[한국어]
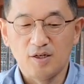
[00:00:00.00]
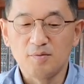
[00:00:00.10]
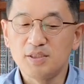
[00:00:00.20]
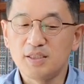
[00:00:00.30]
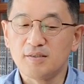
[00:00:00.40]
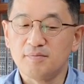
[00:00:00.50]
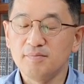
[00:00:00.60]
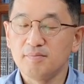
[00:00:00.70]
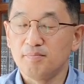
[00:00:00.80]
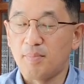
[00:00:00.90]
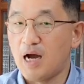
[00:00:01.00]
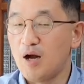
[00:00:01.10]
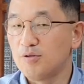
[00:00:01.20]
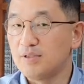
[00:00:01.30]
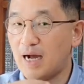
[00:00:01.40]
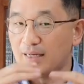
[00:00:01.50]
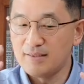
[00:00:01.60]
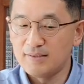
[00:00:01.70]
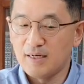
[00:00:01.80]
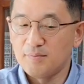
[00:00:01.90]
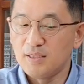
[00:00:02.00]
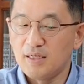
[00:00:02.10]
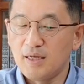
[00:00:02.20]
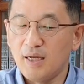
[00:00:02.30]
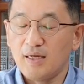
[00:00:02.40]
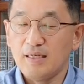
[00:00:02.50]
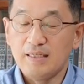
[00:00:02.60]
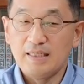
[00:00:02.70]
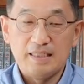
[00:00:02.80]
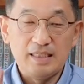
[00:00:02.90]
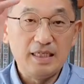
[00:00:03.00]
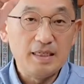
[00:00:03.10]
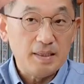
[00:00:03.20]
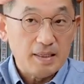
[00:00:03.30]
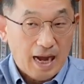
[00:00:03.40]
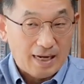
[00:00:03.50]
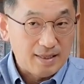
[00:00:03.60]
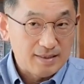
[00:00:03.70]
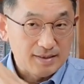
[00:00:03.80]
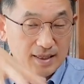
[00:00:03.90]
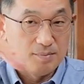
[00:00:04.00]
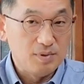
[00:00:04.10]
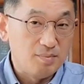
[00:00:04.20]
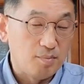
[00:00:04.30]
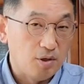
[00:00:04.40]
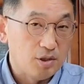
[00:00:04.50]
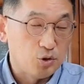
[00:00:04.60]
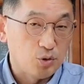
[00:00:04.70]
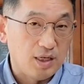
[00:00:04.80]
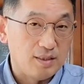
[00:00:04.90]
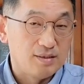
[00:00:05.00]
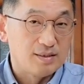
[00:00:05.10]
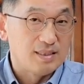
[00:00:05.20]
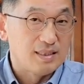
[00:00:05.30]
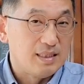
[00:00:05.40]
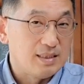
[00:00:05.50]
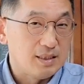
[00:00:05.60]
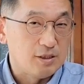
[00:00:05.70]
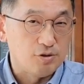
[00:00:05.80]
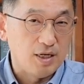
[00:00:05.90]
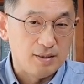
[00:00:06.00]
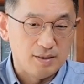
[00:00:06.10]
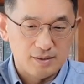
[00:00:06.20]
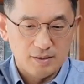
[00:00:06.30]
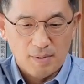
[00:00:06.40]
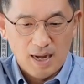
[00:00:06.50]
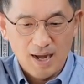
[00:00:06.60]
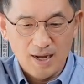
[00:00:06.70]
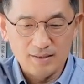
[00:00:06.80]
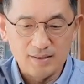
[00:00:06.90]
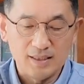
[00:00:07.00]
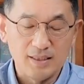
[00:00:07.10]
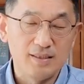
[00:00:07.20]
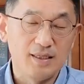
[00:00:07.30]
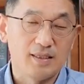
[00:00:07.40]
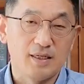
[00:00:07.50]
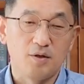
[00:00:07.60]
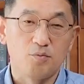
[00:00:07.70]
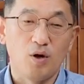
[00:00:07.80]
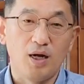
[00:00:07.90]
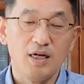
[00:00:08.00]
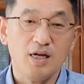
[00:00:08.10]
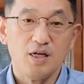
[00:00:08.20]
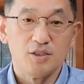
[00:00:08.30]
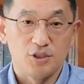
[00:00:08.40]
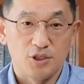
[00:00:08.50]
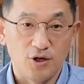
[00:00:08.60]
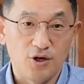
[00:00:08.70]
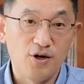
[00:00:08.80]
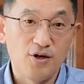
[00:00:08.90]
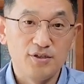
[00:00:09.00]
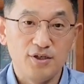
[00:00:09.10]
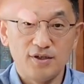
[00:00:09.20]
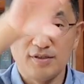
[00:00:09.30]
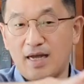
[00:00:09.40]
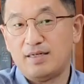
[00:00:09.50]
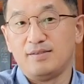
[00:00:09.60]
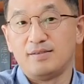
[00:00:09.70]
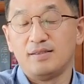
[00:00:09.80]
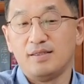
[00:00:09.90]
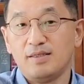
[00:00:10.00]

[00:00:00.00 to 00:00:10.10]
여러분 지금 바울은 아덴 사람들에게 이 아덴 사람들 머릿속에 있는 그 그리스 신화에 있는 그 많은 신들의 개념과 전혀 다른